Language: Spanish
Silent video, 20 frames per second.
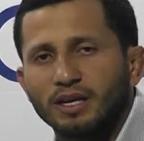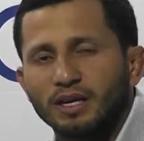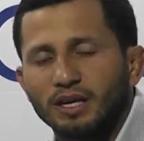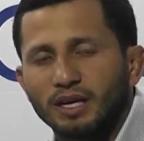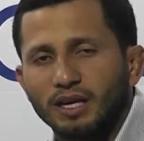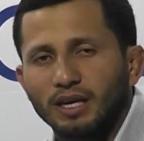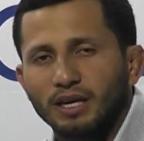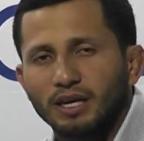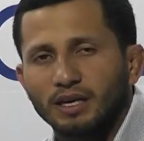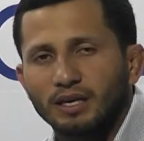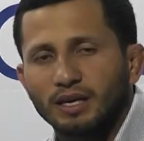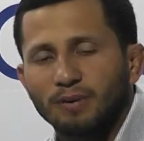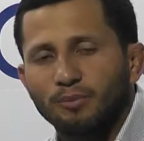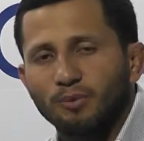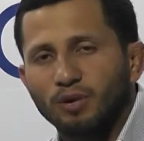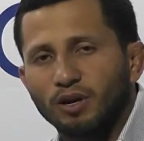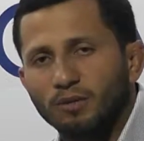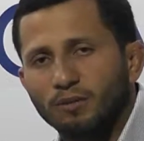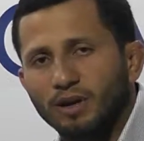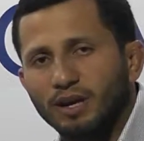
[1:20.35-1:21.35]
que está
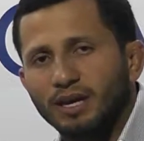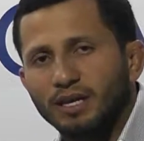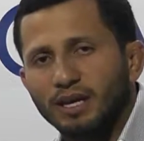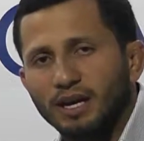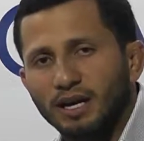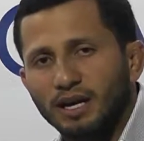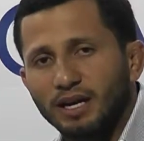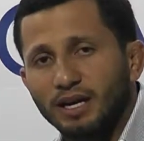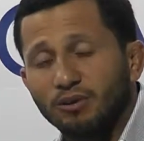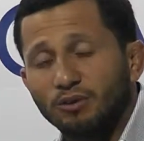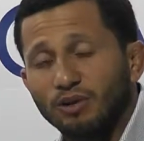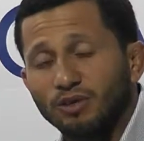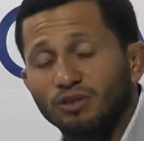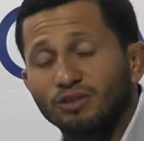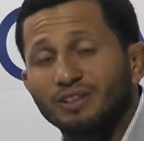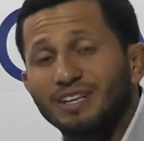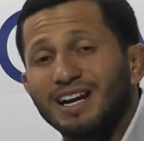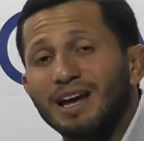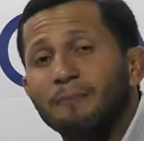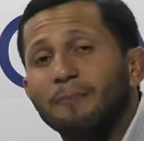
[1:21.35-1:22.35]
programada ya la
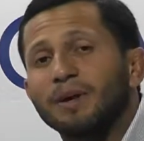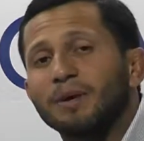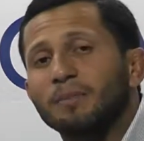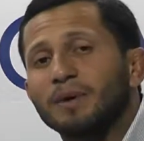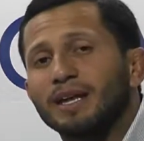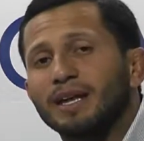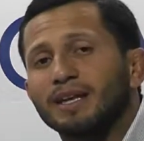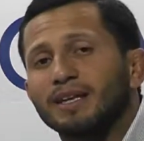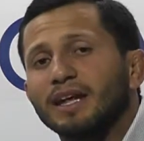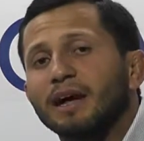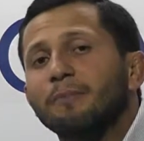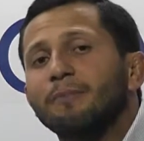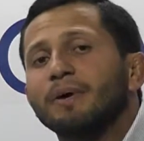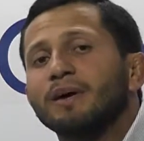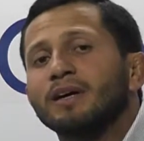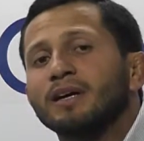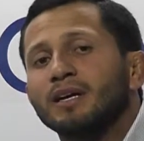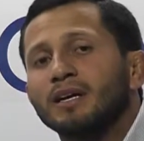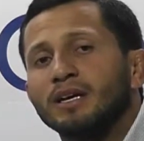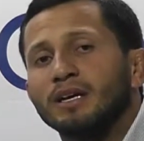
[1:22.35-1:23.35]
inauguración de la primera
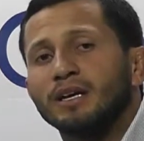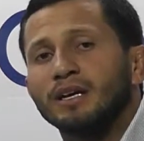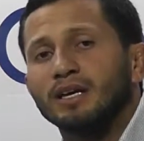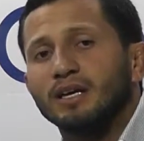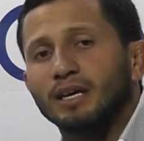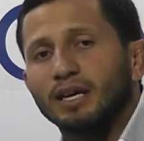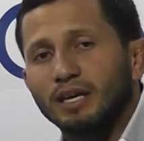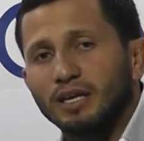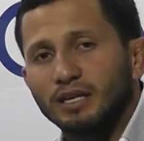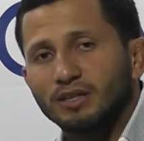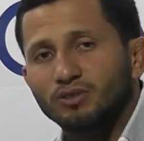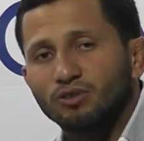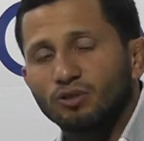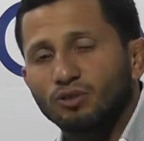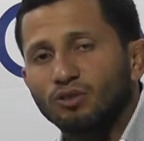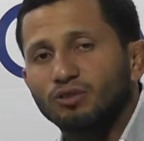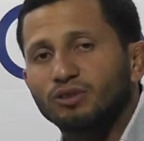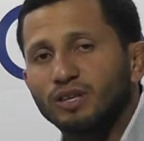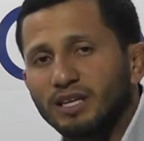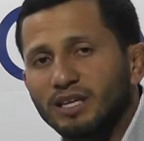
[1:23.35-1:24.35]
etapa que
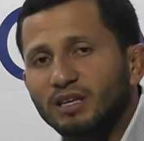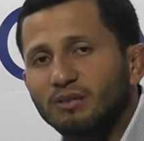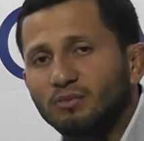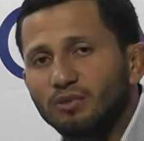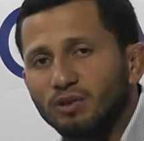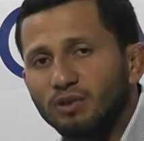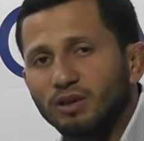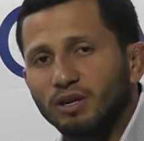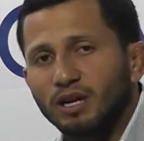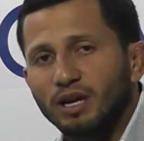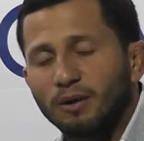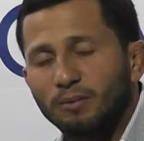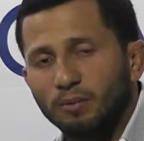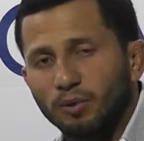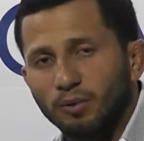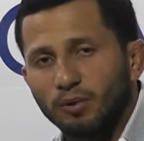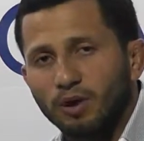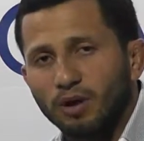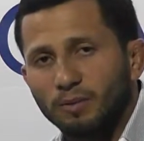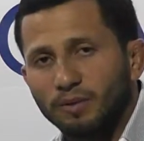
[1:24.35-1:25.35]
son los 30 millones
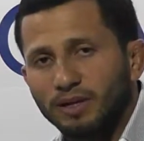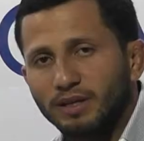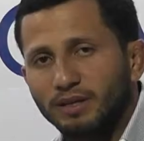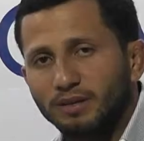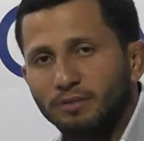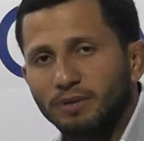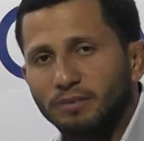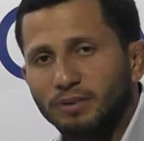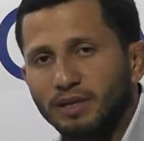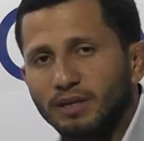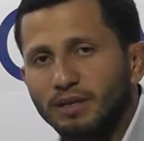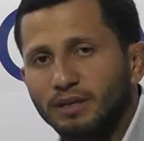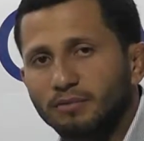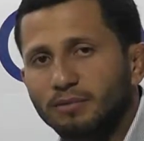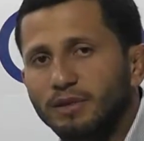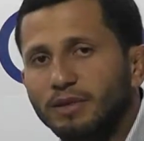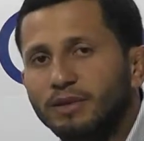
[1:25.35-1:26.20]
aprobados para esta primera etapa.